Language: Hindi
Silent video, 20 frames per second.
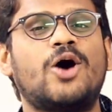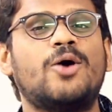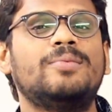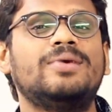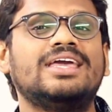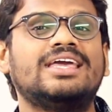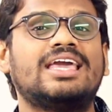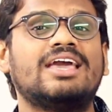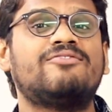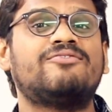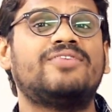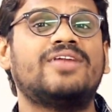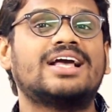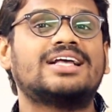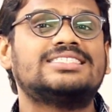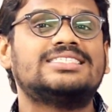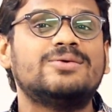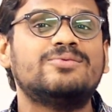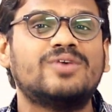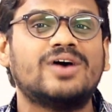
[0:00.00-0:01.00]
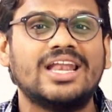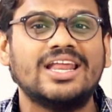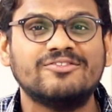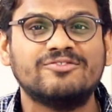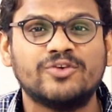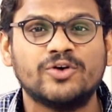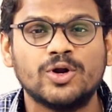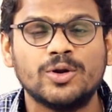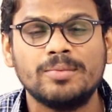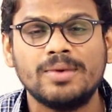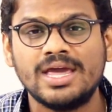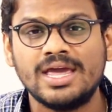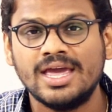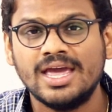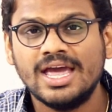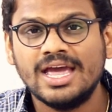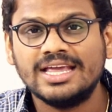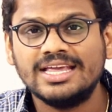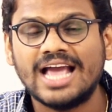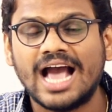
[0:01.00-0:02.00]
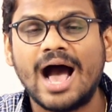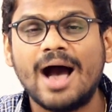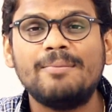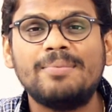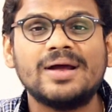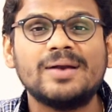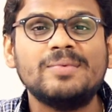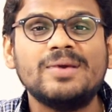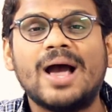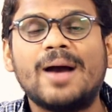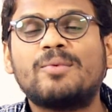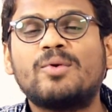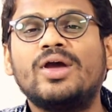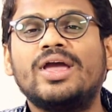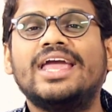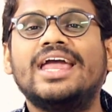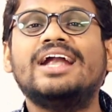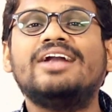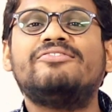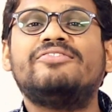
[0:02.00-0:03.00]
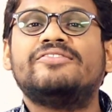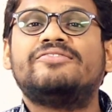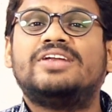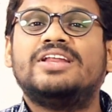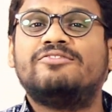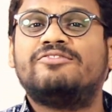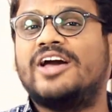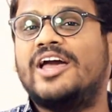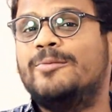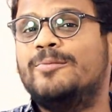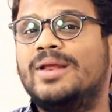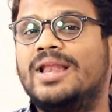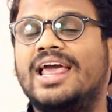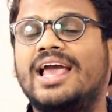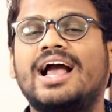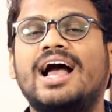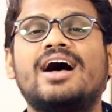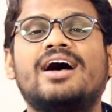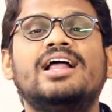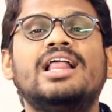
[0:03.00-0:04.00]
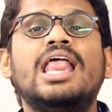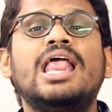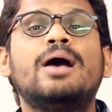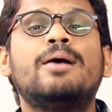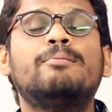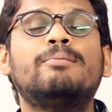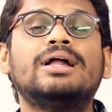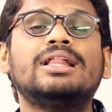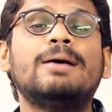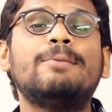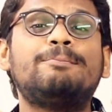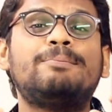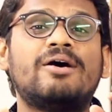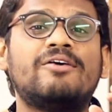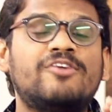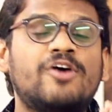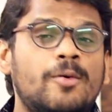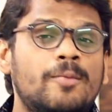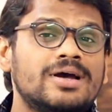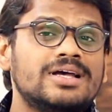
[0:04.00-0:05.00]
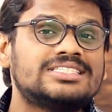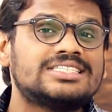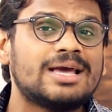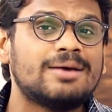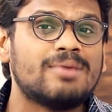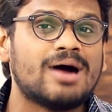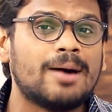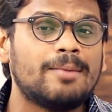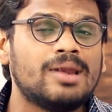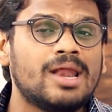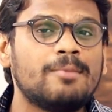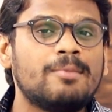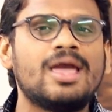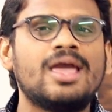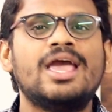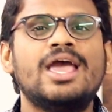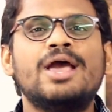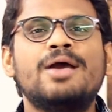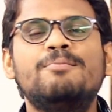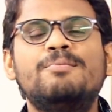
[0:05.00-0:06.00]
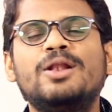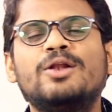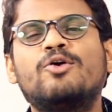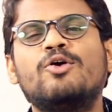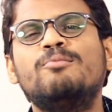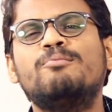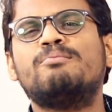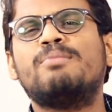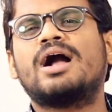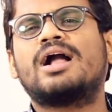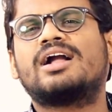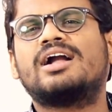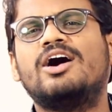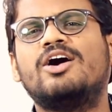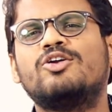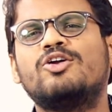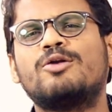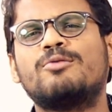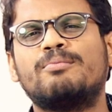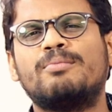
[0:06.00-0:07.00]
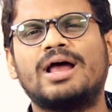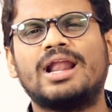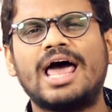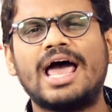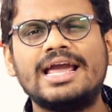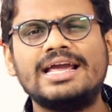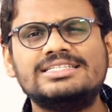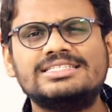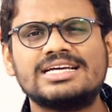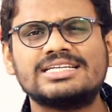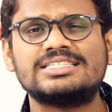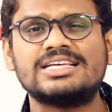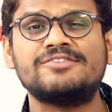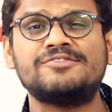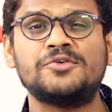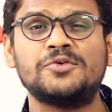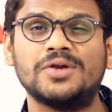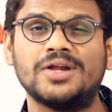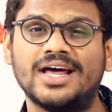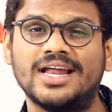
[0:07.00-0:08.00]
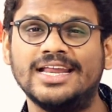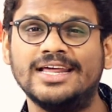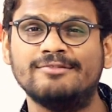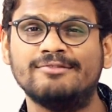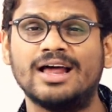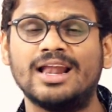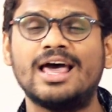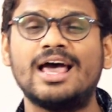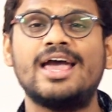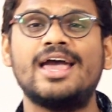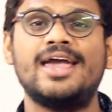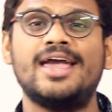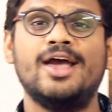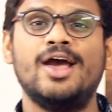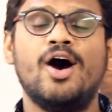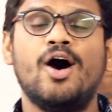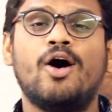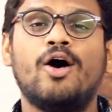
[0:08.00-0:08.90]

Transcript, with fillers: शाओमी के फ्लेक्सिप वाले फोन में यहां पर भी आपको 855 मिलेगा मतलब परफॉर्मेंस के मामले में बिल्कुल मक्खन और मलाई जैसा फोन आने वाला है